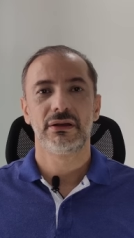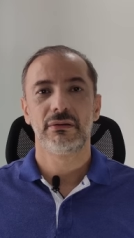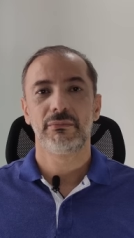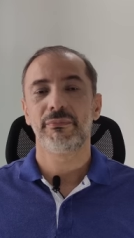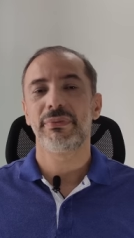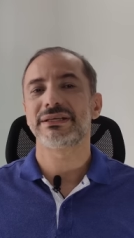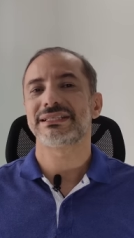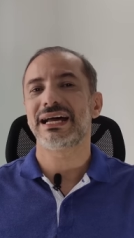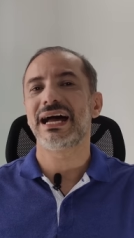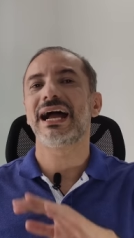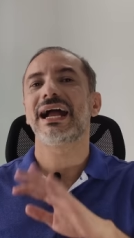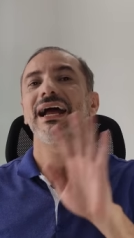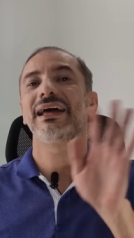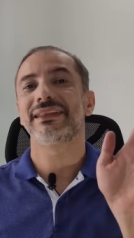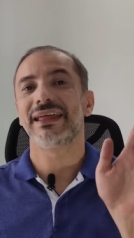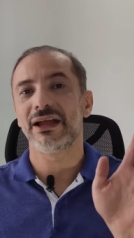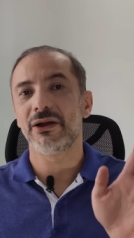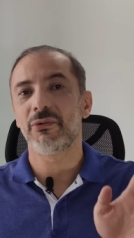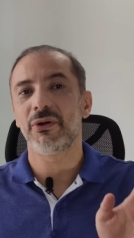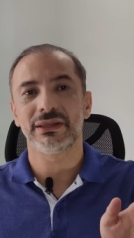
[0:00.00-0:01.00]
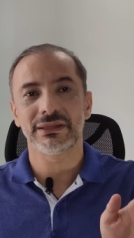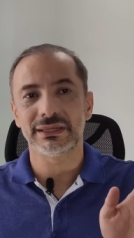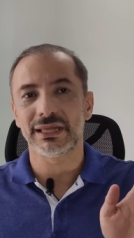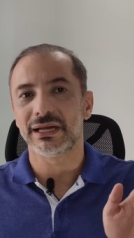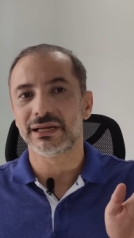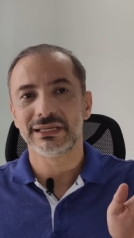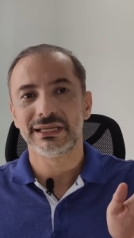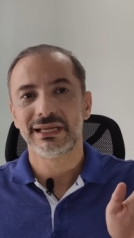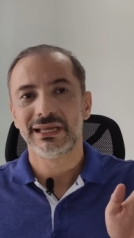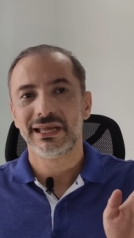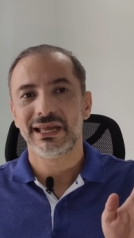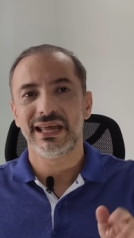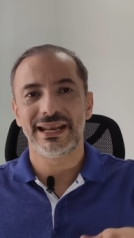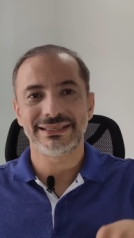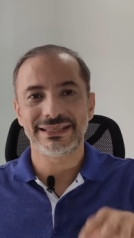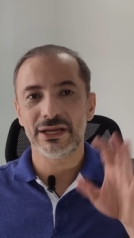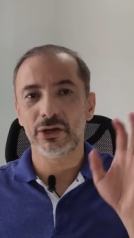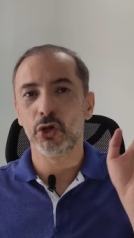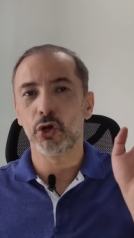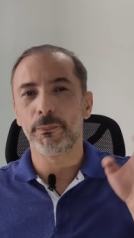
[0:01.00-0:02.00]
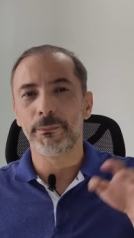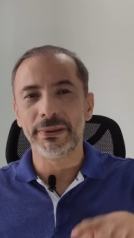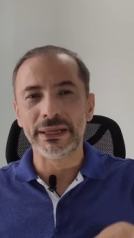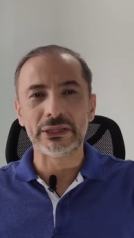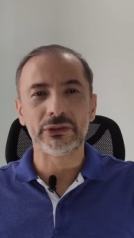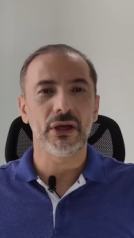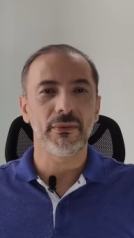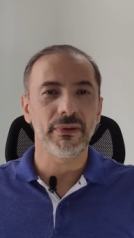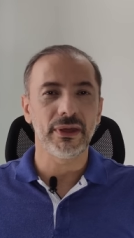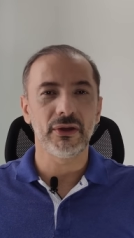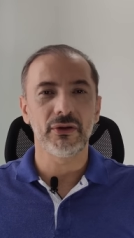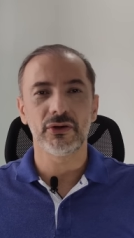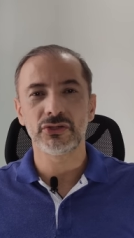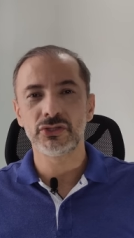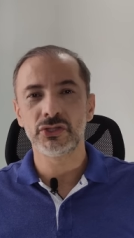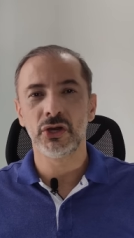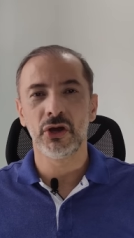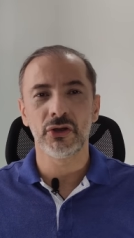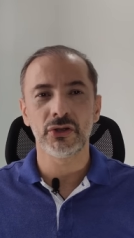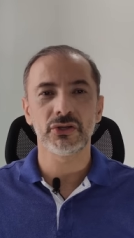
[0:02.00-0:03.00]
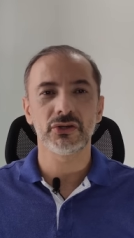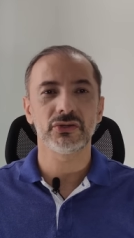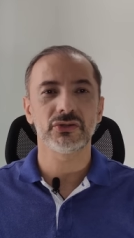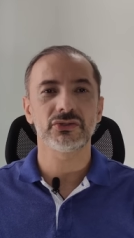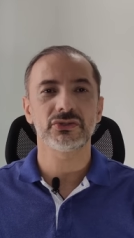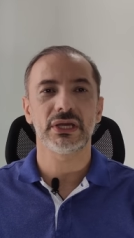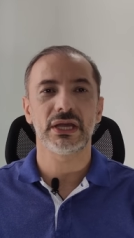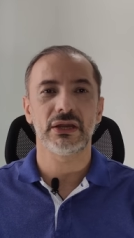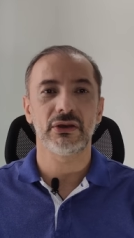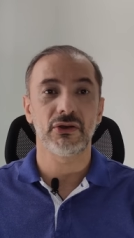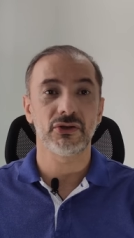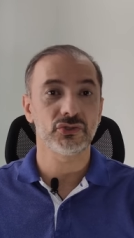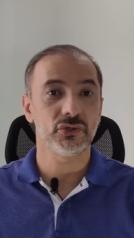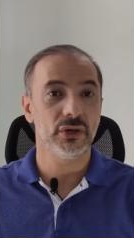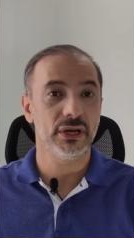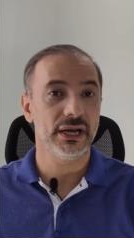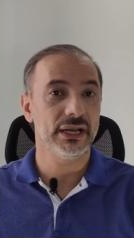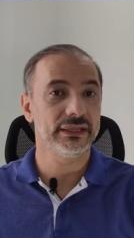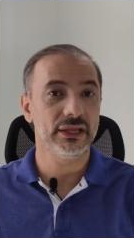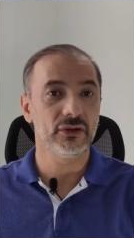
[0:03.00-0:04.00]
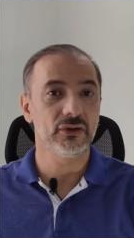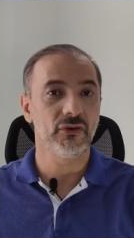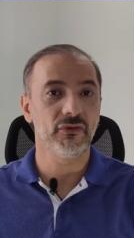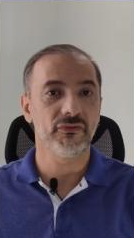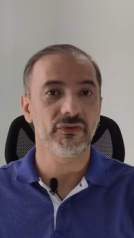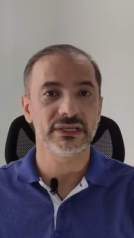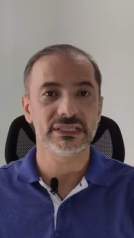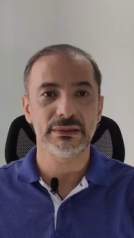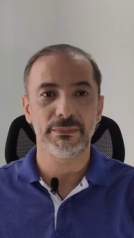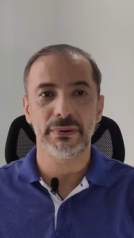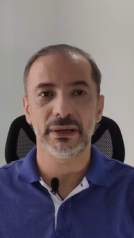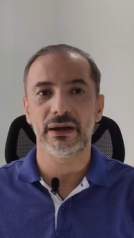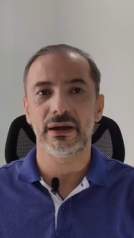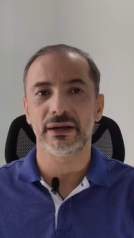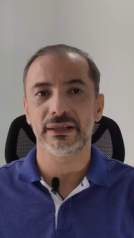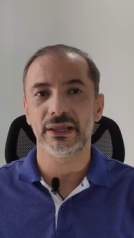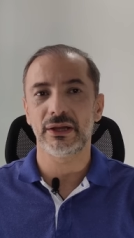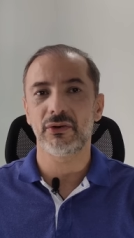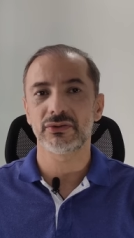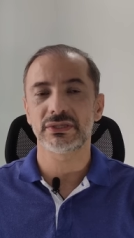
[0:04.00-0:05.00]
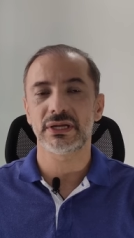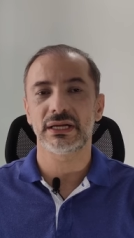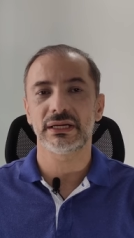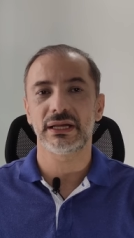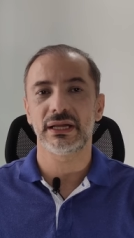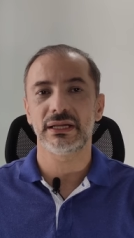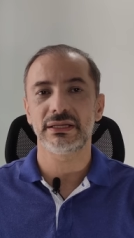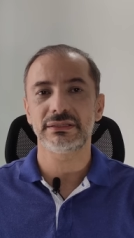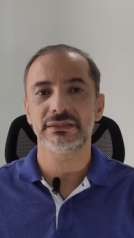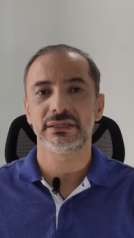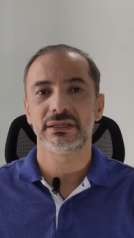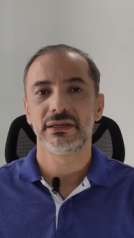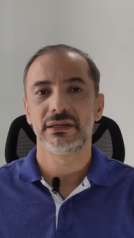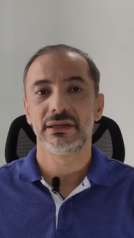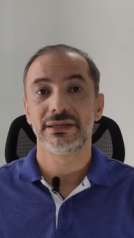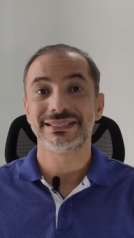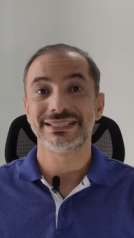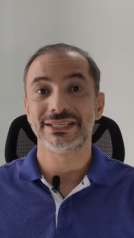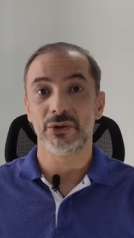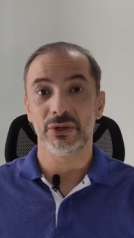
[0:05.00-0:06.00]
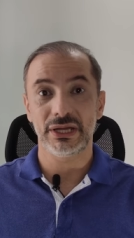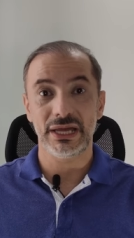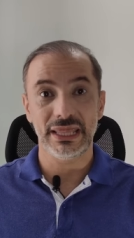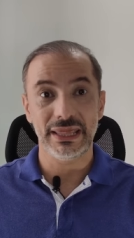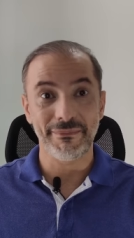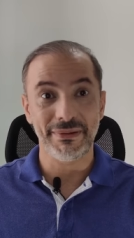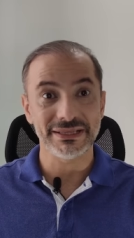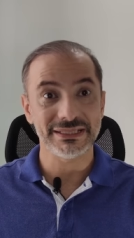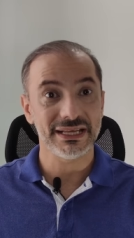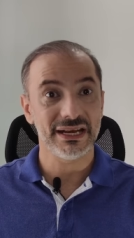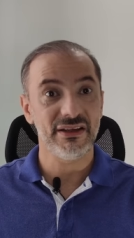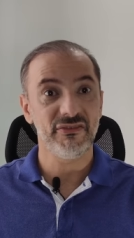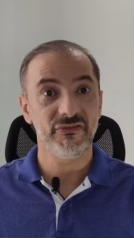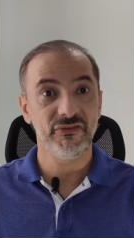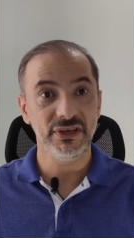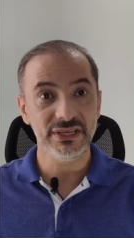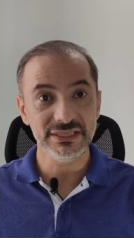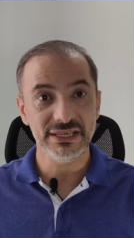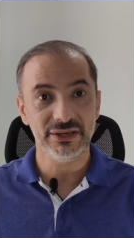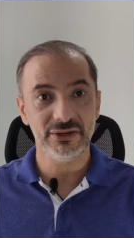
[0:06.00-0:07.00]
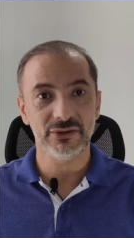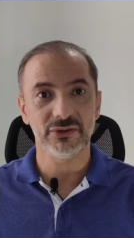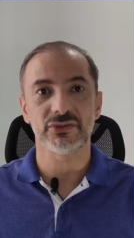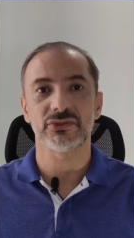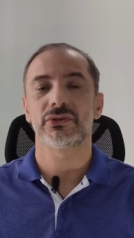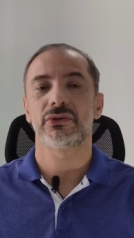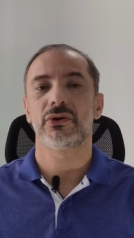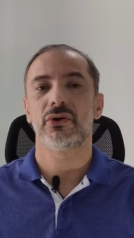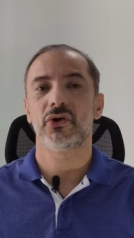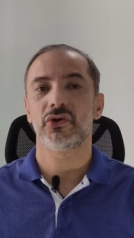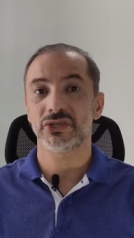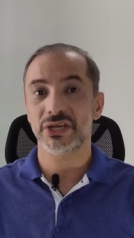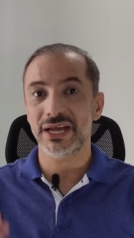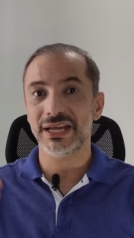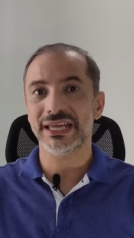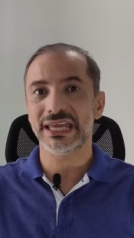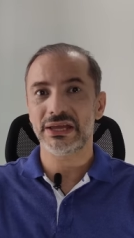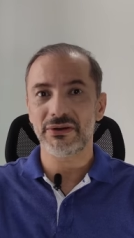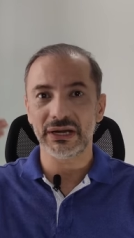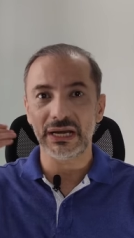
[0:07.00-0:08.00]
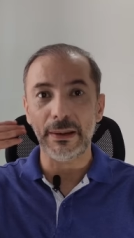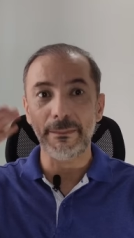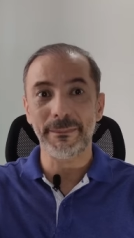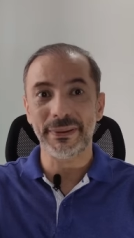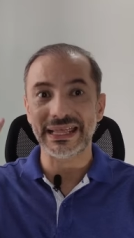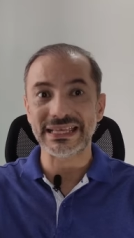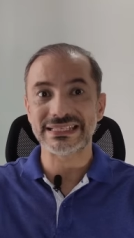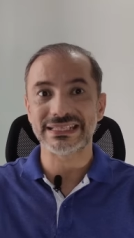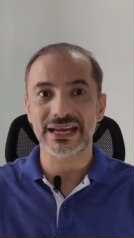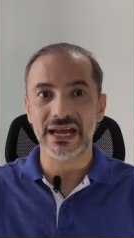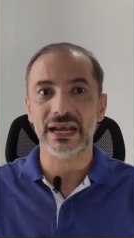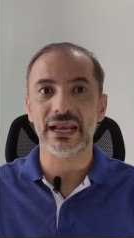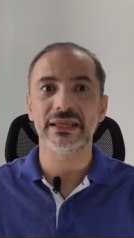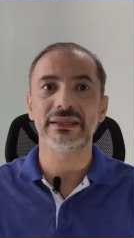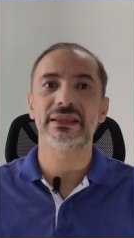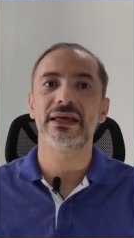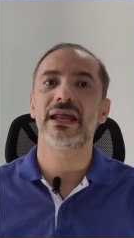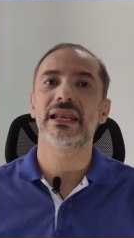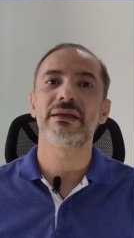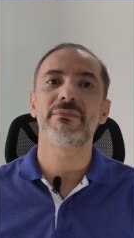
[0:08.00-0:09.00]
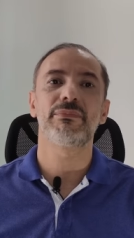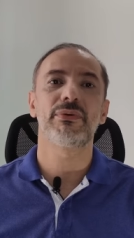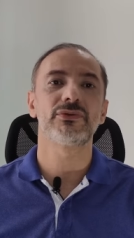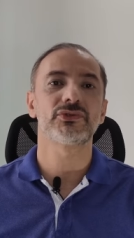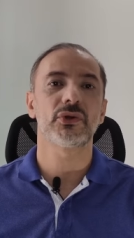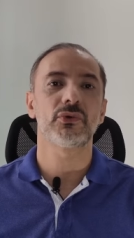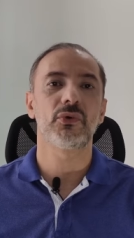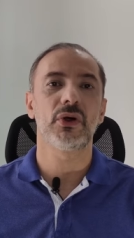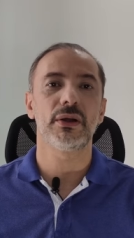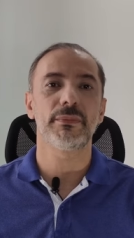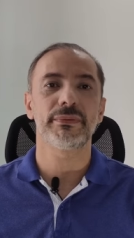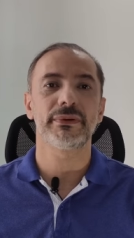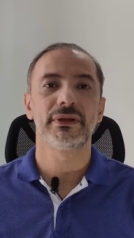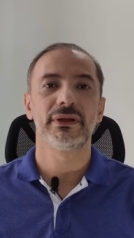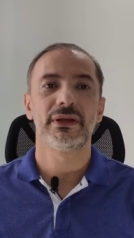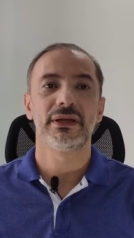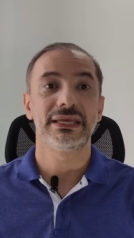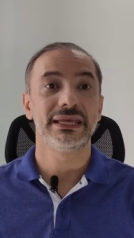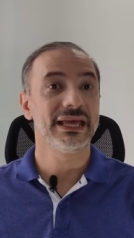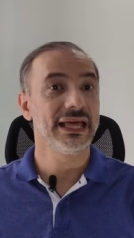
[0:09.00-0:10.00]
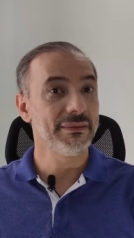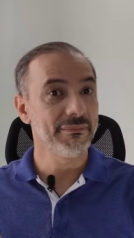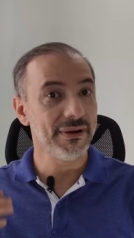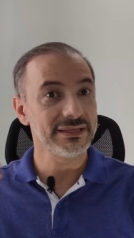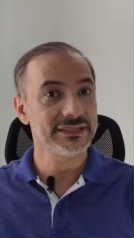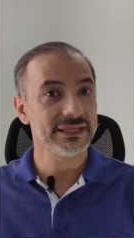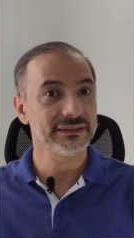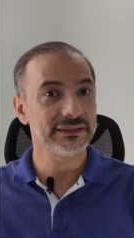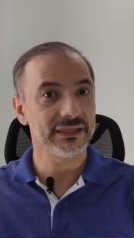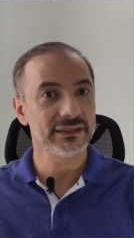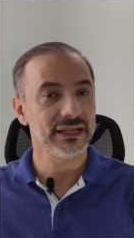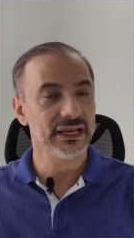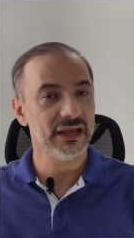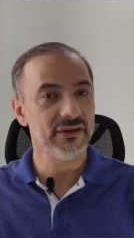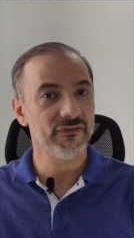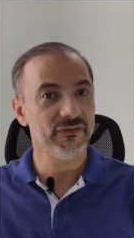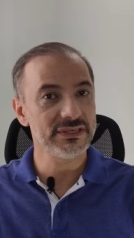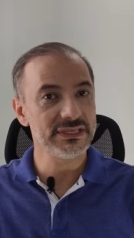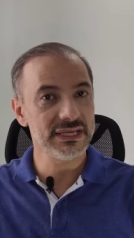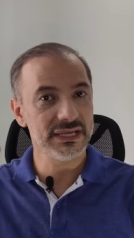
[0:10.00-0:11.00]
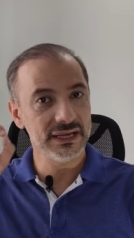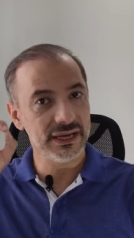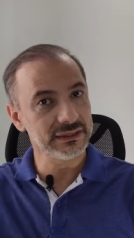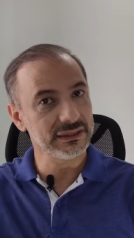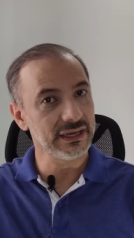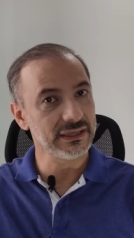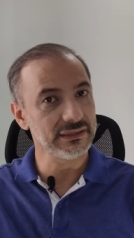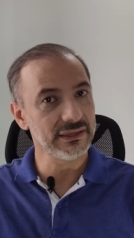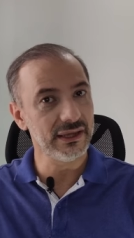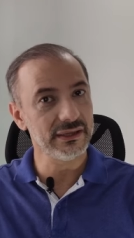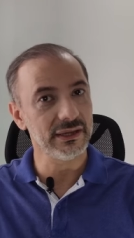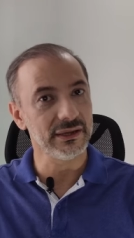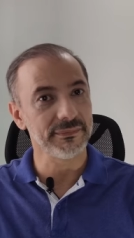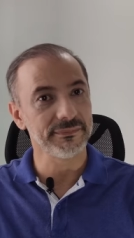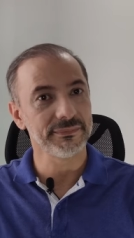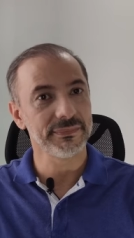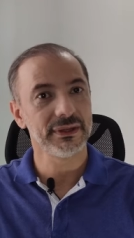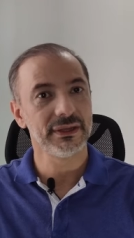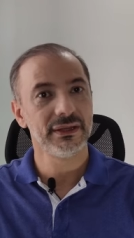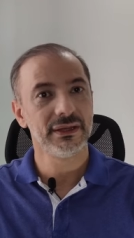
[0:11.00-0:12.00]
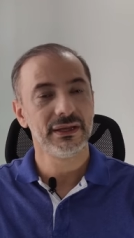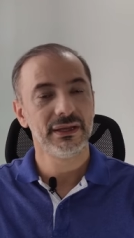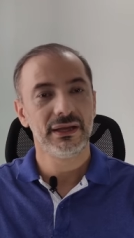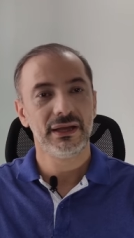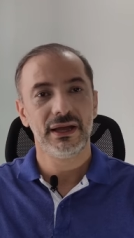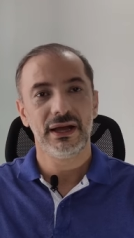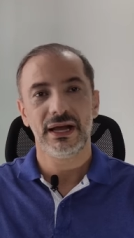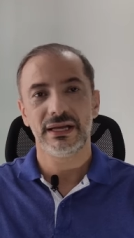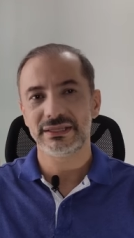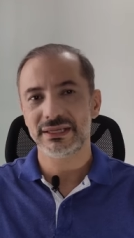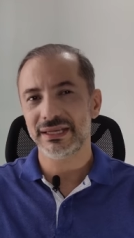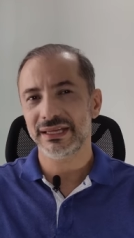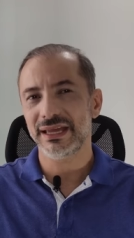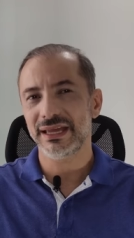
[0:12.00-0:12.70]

Pues hagan de cuenta, era ese grupito de amigos ñoños que no solo eran de confianza para hablar de cosas raras, sino que además eran físicos, o sea que iban a apreciar la idea del impulsor warp y además a entender la física detrás de ella. Así